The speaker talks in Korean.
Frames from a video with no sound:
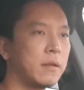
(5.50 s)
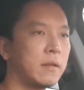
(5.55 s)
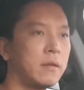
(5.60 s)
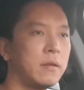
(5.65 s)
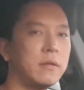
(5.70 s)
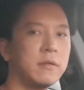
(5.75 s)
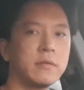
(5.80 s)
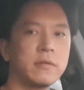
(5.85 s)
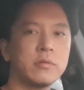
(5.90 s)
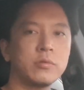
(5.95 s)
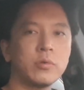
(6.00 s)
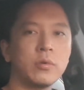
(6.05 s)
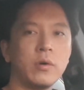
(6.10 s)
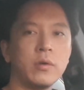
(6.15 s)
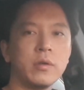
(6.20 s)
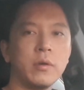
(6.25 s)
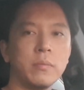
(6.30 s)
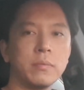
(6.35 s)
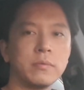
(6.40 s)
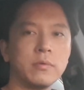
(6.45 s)
리스크도
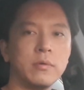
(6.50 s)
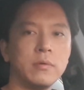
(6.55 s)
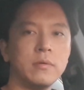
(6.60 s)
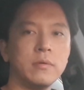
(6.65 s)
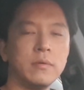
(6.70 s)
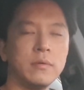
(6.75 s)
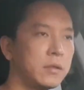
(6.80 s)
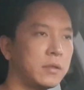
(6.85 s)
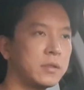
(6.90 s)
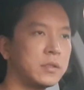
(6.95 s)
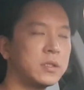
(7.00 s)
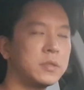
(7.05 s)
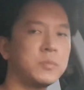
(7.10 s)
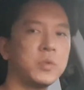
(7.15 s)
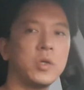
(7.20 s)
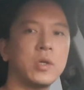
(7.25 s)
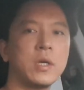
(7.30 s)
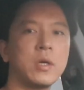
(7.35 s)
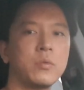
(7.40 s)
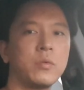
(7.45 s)
거의 없고
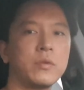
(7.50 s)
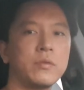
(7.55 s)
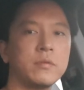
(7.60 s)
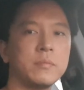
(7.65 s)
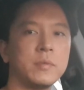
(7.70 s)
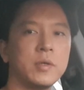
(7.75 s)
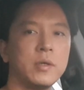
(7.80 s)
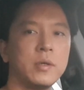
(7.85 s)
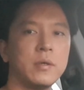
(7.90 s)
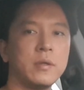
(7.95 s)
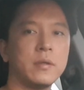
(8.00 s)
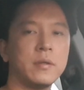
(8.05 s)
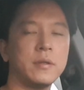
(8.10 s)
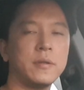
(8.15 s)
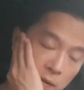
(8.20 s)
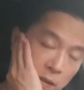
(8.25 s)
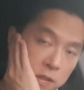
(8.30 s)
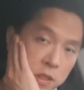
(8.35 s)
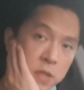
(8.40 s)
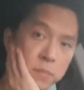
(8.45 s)
10년 갖고
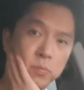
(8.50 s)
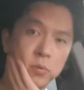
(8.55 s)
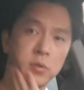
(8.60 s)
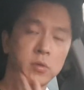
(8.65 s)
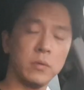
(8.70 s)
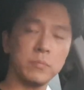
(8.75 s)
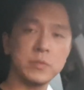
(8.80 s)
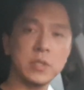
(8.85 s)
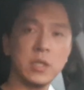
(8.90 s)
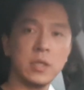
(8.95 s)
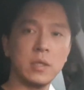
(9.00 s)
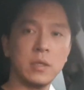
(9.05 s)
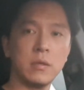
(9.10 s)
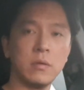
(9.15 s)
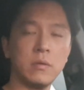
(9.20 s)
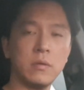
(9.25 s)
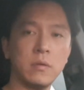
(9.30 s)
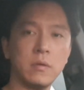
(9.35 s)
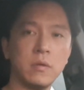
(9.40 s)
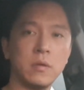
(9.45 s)
있으면 10% 아,
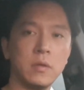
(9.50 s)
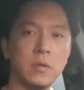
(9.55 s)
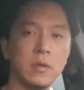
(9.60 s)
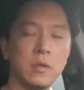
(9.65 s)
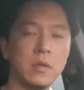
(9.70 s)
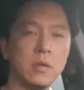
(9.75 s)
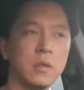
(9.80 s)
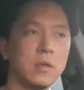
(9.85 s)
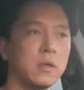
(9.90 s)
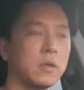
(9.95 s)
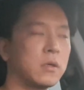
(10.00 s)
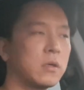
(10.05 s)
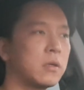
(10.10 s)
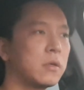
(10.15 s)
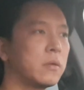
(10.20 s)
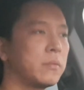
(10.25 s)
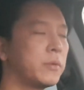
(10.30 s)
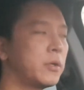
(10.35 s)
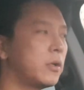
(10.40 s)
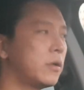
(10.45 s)
넘잖아요
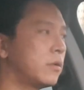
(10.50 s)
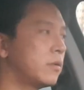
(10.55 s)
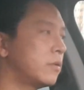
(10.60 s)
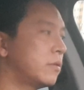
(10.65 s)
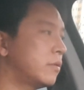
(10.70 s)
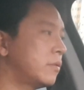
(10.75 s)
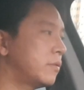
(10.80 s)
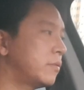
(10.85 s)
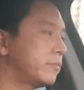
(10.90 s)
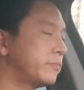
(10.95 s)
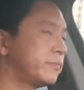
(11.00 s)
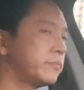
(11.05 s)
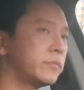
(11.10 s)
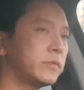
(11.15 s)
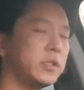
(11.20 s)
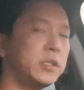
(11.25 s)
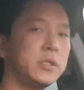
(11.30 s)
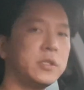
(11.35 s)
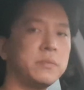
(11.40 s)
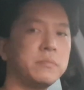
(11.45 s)
그러면
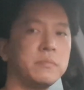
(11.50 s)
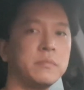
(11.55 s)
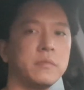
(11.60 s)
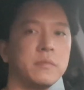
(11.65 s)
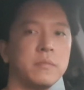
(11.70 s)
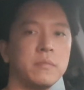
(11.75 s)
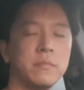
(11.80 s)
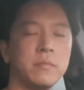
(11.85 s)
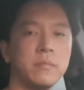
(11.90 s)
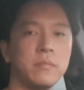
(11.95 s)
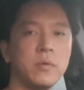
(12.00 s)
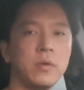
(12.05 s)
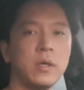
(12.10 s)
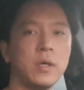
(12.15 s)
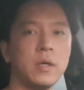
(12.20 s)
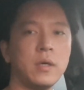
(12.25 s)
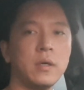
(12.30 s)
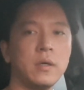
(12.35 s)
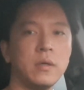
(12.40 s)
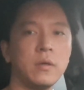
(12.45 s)
20
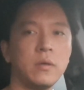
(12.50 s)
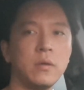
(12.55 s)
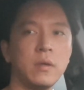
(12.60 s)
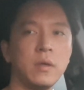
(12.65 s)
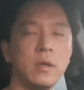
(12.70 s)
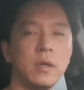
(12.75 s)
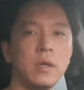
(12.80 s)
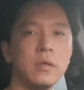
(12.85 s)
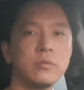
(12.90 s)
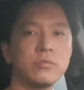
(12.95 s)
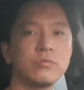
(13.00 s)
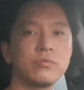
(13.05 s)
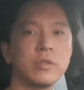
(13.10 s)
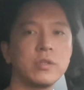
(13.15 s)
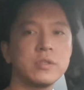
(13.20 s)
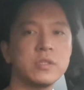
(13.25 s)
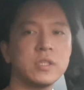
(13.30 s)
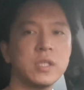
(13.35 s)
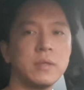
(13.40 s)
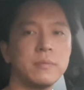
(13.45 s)
뭐야 한
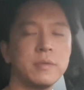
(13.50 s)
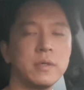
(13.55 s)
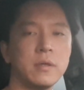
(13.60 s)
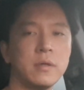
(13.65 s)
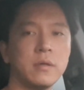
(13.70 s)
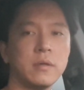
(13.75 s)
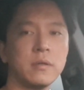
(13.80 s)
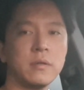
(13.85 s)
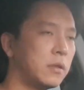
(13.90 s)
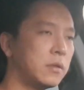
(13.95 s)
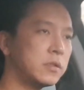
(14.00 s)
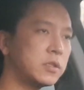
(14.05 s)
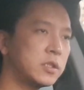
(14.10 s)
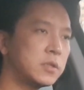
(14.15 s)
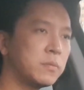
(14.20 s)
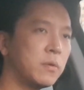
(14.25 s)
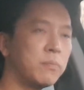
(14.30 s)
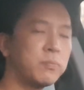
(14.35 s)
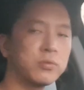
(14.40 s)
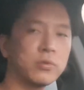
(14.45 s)
6년 지나면
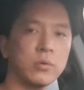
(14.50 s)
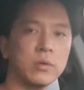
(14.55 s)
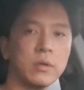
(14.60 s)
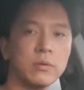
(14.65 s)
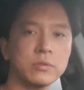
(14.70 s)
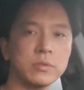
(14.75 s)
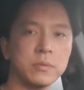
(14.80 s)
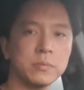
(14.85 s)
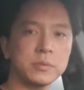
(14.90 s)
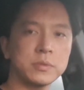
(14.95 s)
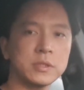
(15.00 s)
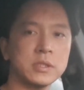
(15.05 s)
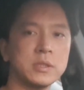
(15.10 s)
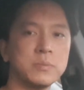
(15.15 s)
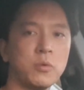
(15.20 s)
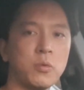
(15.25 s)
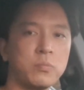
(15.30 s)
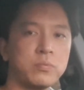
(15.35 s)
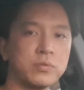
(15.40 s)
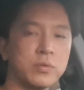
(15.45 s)
15%라고 쳐보시죠
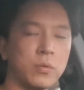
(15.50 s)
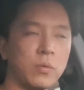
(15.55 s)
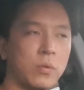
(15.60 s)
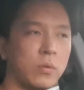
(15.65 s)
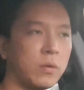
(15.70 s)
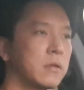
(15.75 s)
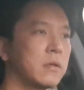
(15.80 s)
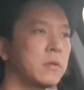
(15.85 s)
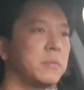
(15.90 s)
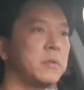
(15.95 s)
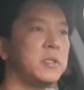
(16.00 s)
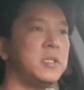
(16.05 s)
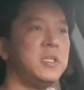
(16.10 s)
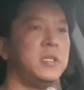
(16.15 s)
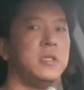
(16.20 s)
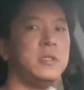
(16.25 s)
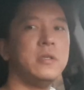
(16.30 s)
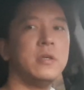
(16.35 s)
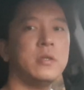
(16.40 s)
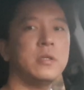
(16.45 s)
15% 그러면
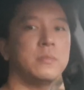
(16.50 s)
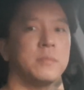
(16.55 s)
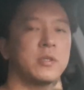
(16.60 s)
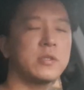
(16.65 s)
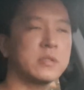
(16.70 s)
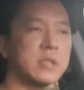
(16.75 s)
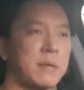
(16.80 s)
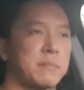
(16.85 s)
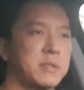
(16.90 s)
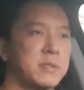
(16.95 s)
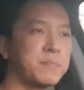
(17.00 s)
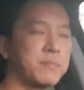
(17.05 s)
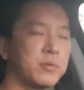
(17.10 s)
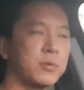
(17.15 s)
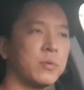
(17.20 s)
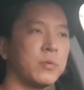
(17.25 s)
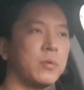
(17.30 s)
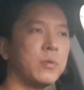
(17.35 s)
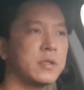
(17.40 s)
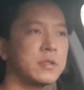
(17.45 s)
2년이면
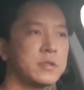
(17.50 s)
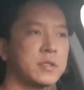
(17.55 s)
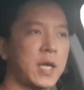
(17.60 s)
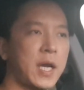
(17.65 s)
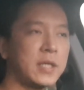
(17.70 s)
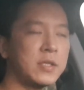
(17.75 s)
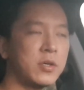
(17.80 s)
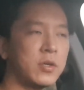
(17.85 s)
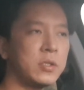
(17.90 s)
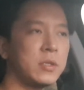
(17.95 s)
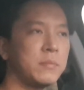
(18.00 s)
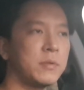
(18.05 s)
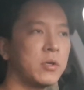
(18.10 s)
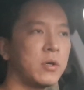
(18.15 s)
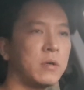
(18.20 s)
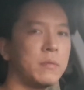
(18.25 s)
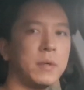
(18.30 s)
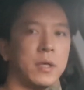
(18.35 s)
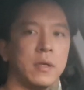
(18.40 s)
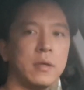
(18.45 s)
30% 4년이면
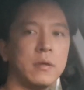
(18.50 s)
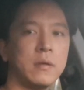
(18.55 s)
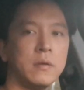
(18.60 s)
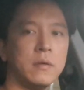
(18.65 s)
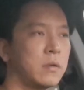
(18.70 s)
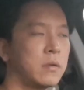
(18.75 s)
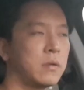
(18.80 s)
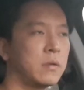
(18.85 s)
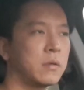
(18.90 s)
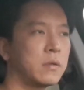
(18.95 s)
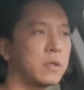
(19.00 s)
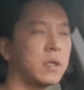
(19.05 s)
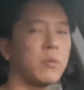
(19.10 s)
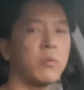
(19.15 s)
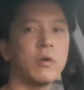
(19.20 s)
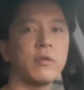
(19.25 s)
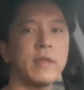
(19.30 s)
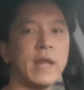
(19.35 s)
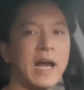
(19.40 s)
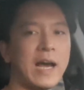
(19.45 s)
얼마예요? 그냥
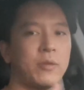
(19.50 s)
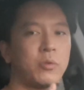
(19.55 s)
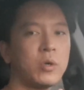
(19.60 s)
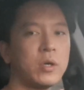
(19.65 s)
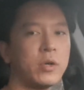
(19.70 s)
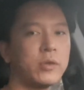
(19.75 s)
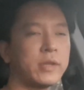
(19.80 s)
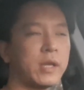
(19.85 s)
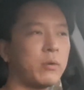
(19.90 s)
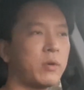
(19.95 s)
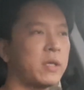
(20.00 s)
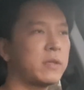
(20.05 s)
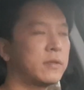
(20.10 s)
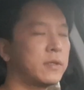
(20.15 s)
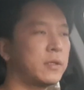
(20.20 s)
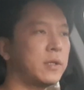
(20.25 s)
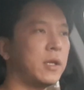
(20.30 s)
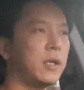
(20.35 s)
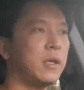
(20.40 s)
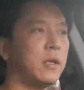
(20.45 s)
월세 안 올렸다고
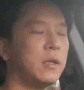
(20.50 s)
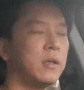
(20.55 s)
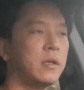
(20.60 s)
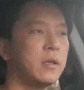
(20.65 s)
했을 때